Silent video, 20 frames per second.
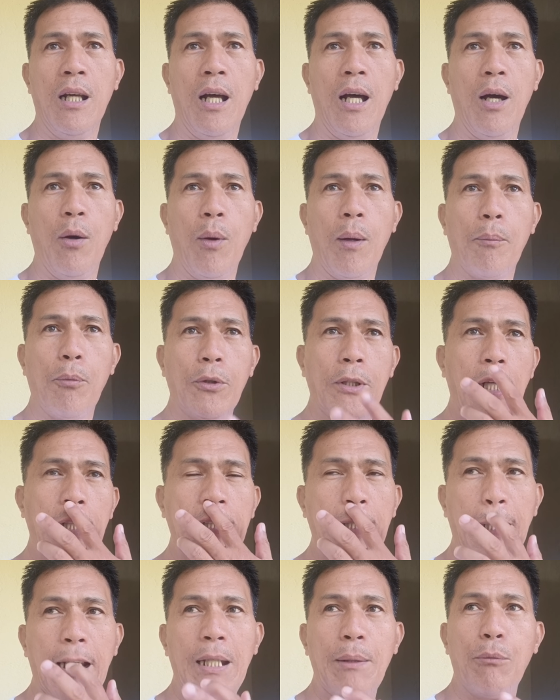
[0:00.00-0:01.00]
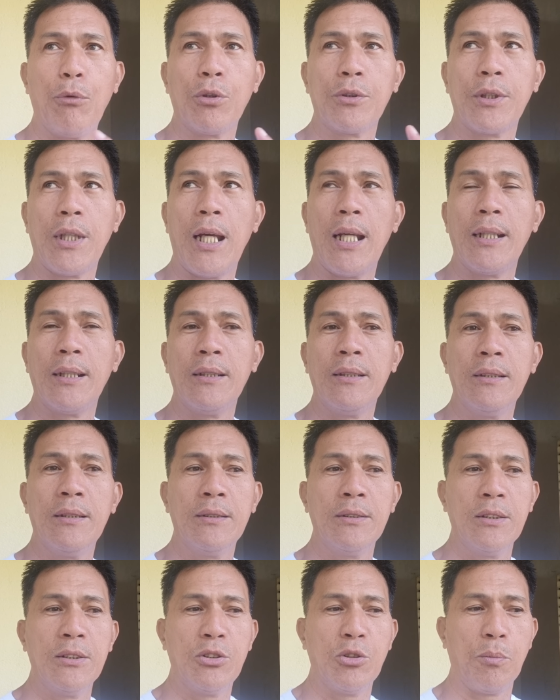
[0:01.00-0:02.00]
Ah, huwag po natin kalimutan,
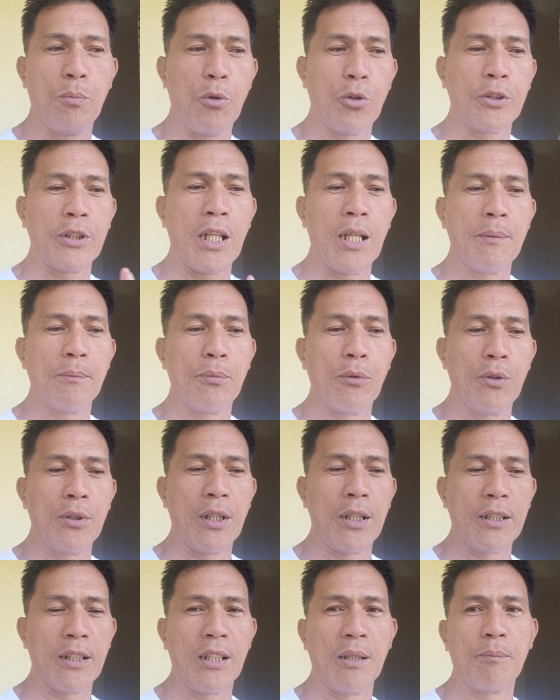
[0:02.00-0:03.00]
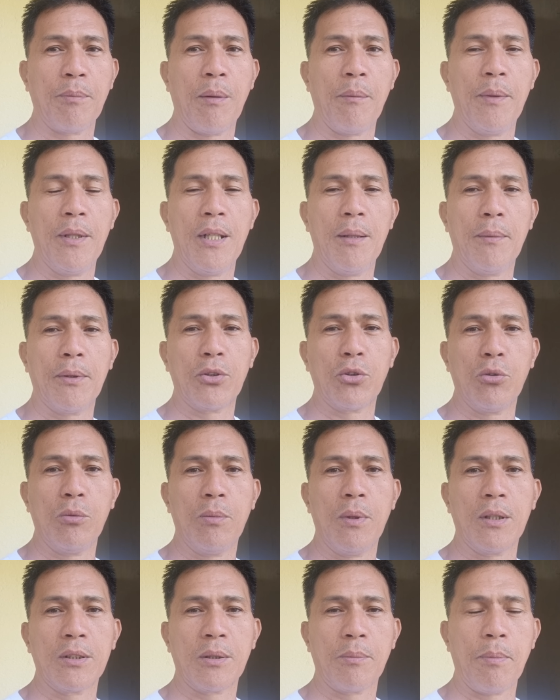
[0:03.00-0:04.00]
suportahan po natin ang pamilya
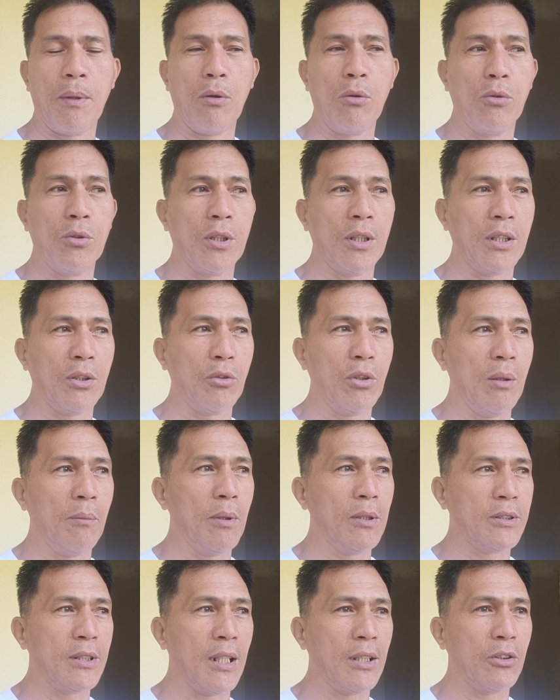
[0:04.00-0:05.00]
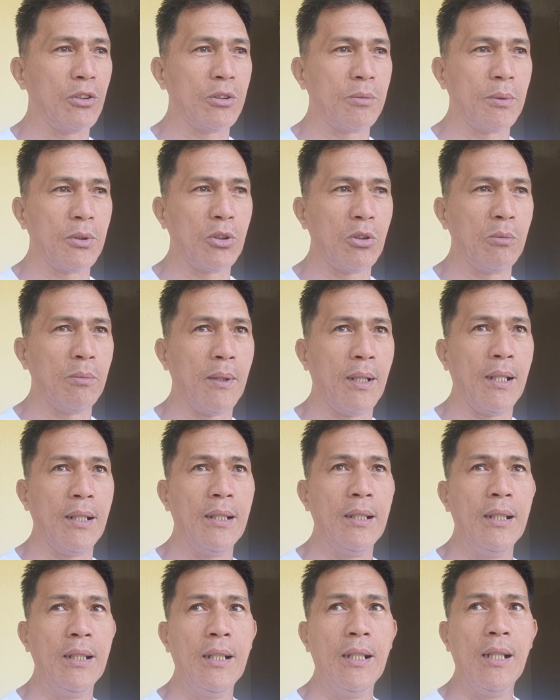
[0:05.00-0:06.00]
Matubang sa pangunan Kuya Bal Santos Matubang
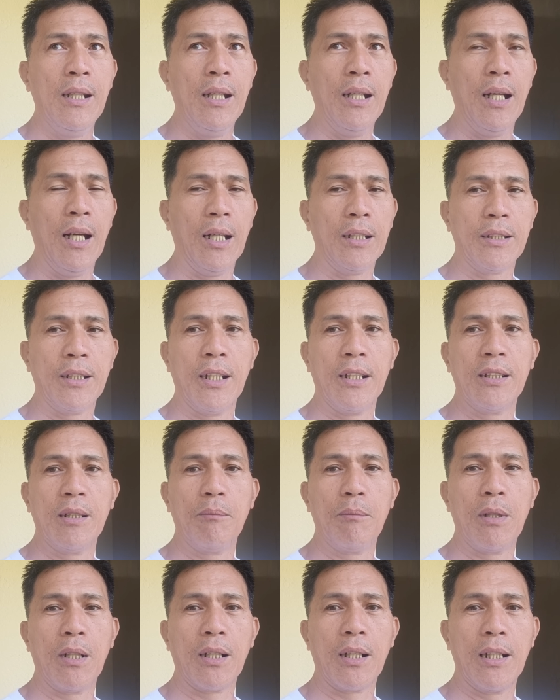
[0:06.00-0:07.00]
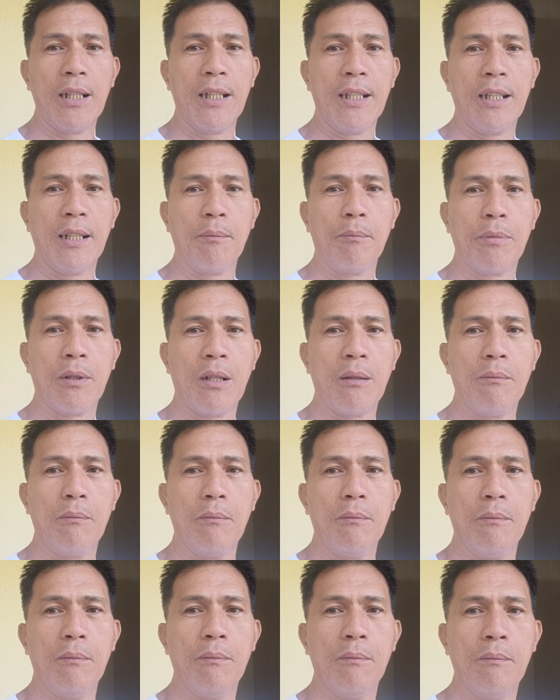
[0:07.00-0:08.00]
at na vlog Kalinga
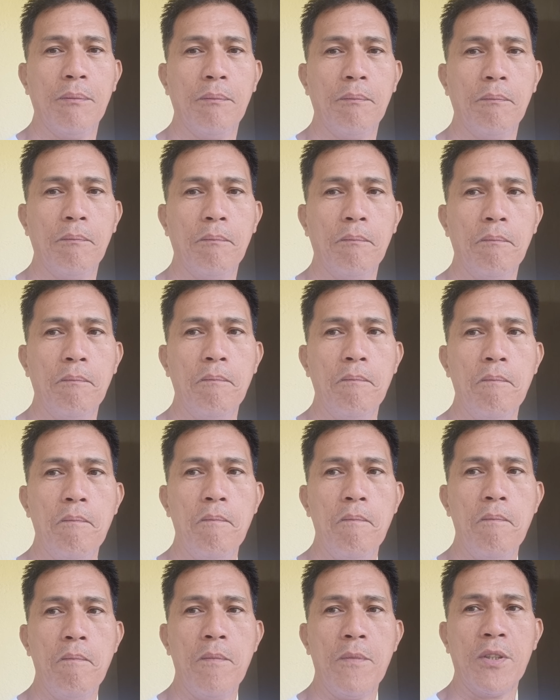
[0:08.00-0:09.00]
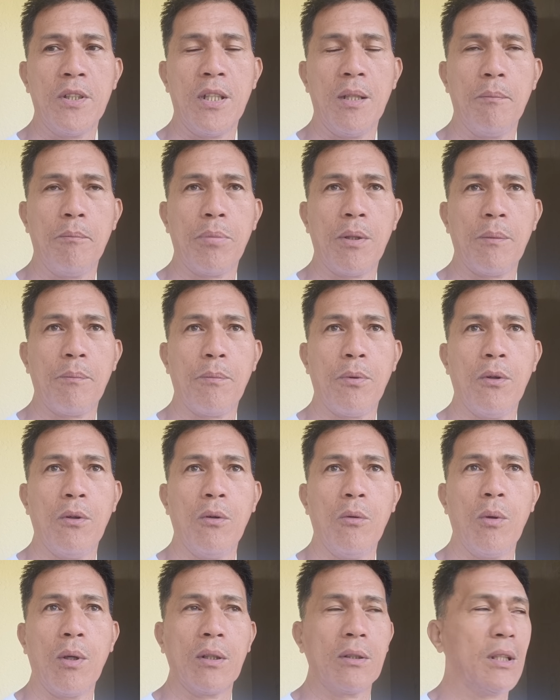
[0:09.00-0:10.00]
Problem. Siyempre
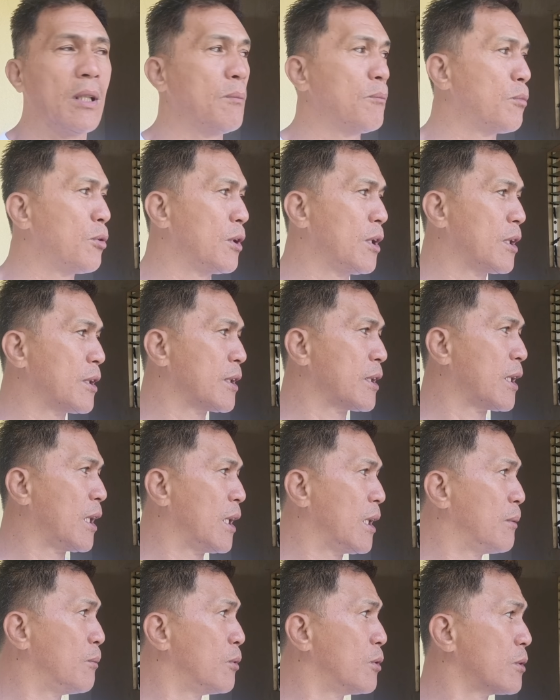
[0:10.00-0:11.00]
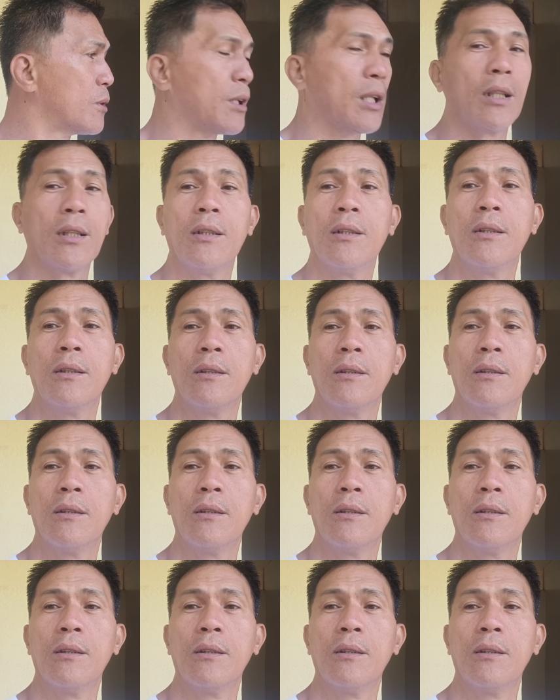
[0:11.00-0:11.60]
po, huwag din po natin kalimutan.